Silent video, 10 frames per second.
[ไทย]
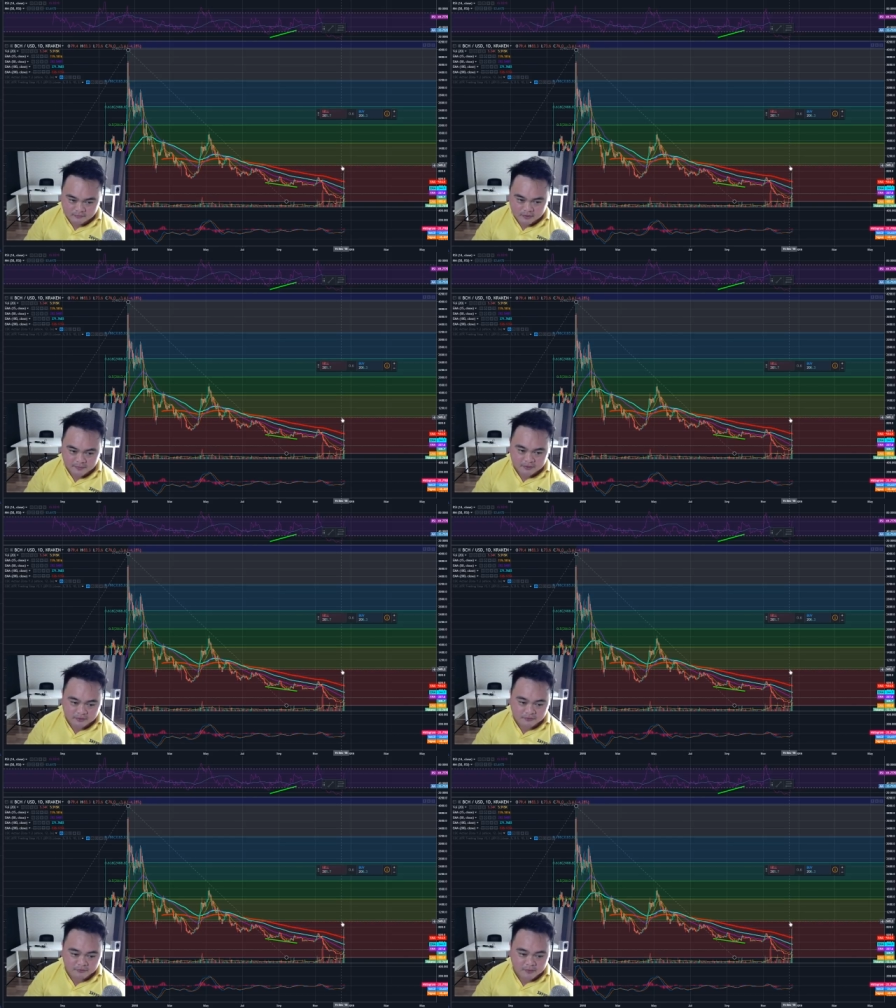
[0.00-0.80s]
มันไปหยุด
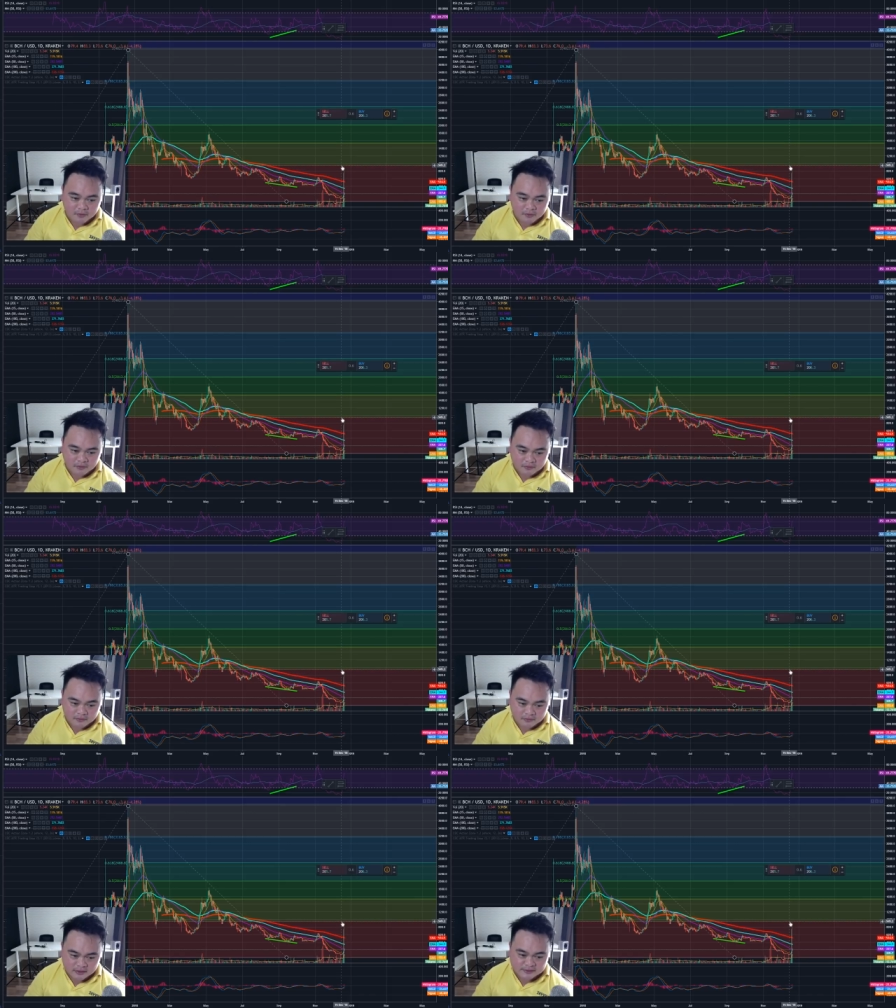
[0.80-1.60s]
ตรงฟิโบ
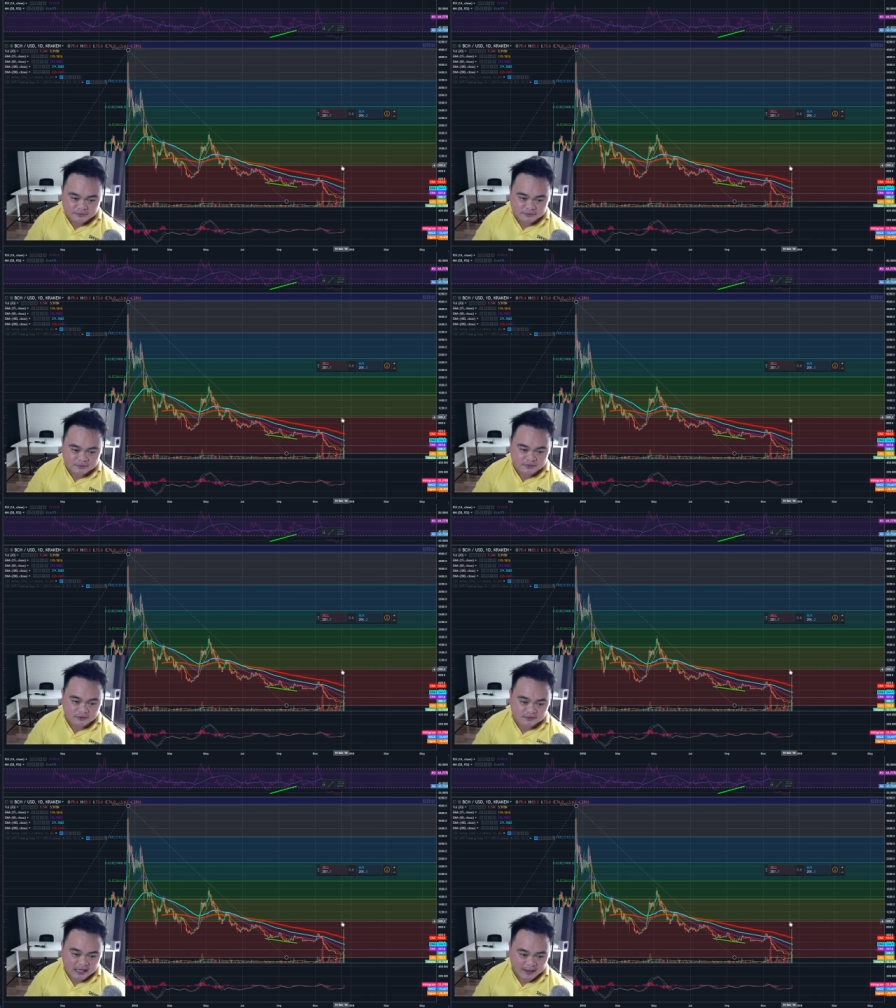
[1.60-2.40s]
ที่
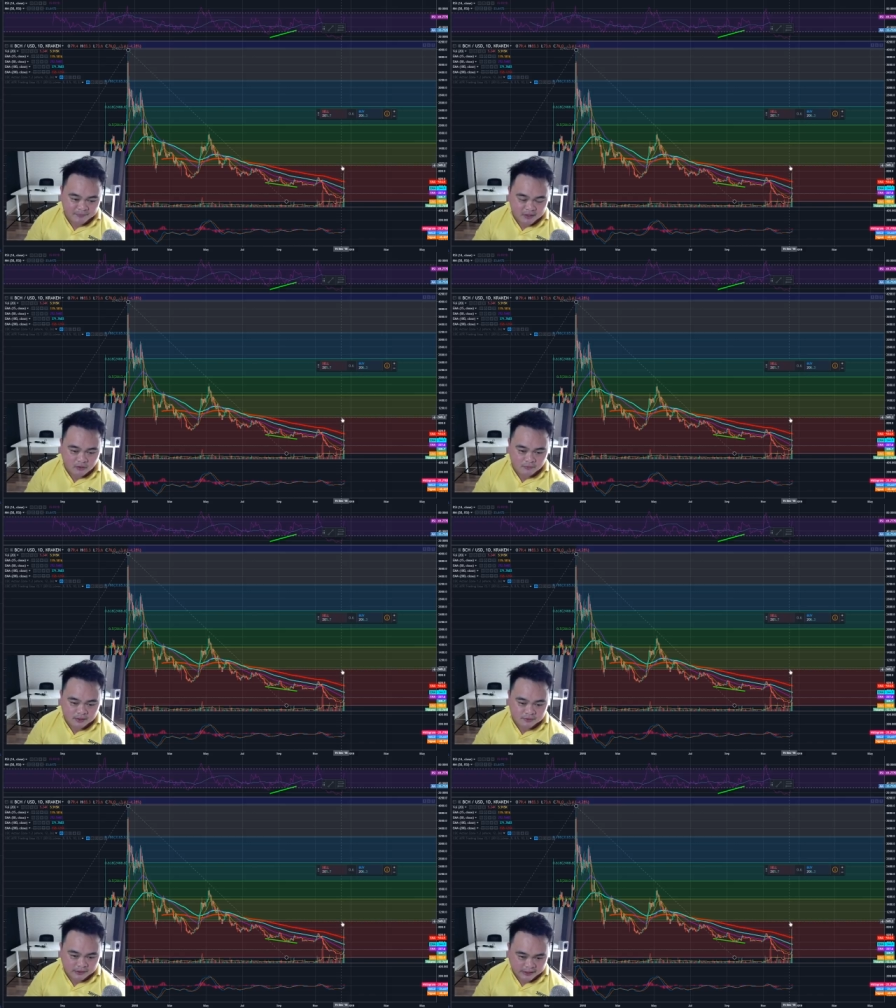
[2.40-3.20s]
0.23 ที่ cover
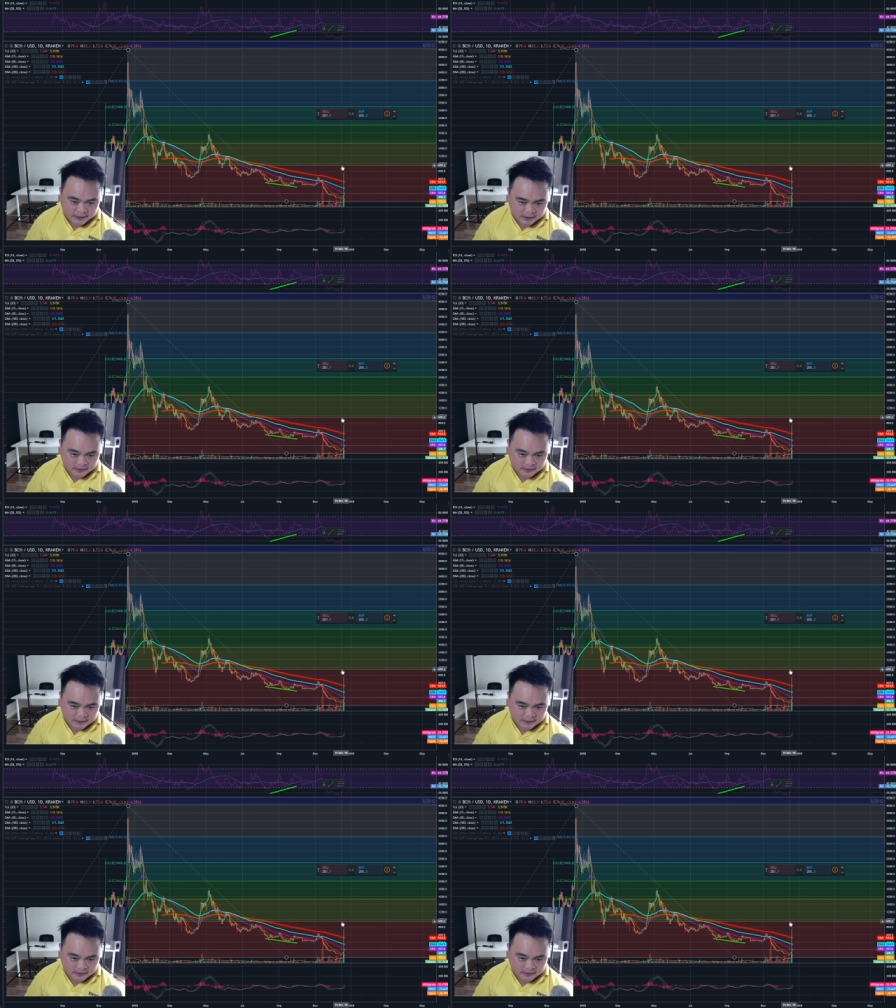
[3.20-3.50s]
ตรงนี้